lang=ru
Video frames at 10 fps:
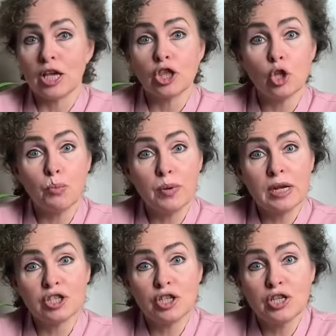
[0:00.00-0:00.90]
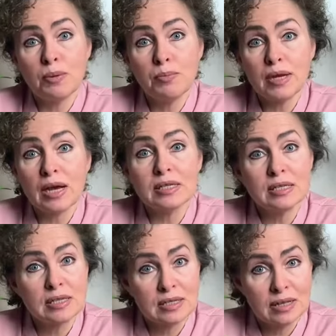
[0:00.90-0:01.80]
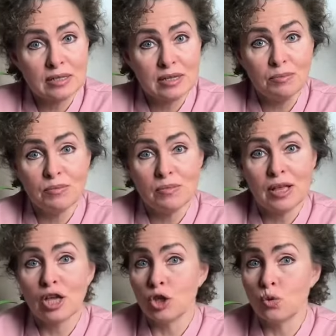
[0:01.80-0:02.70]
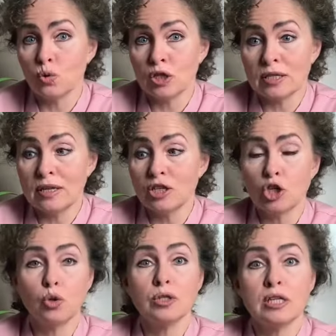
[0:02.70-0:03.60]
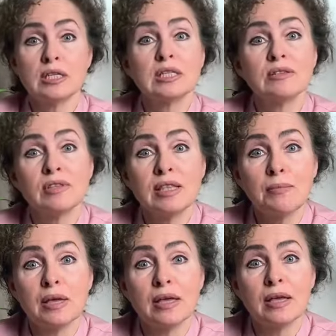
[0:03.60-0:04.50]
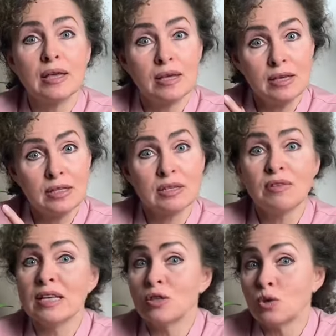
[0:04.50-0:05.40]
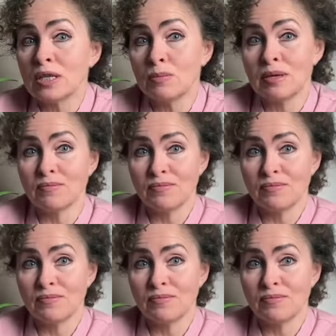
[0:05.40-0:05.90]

Но прежде чем переходить к стадиям, нужно знать, что делать с цветами и цветоносами.